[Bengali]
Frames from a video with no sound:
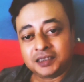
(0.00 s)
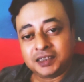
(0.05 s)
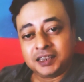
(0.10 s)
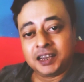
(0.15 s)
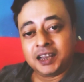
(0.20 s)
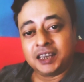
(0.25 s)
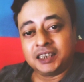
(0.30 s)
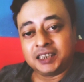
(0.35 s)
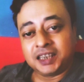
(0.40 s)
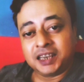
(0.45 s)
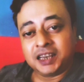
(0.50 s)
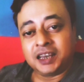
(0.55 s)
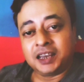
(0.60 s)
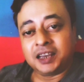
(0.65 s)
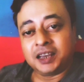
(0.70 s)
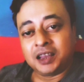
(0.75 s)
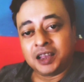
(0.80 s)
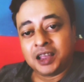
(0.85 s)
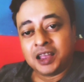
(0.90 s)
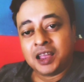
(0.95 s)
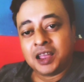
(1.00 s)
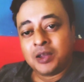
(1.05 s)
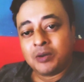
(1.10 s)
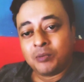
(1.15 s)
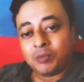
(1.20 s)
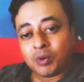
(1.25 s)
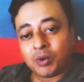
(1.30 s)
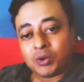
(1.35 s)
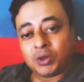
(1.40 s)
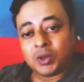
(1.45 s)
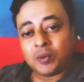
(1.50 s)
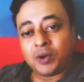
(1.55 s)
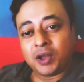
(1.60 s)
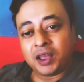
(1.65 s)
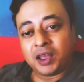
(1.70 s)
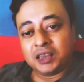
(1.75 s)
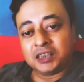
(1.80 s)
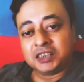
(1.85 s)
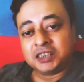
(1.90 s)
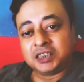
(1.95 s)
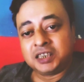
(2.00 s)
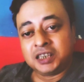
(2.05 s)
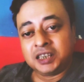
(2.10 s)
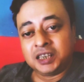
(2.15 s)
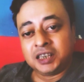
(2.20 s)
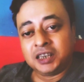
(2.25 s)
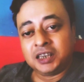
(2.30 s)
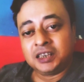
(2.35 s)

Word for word: ঠিক আছে মমতা ব্যানার্জি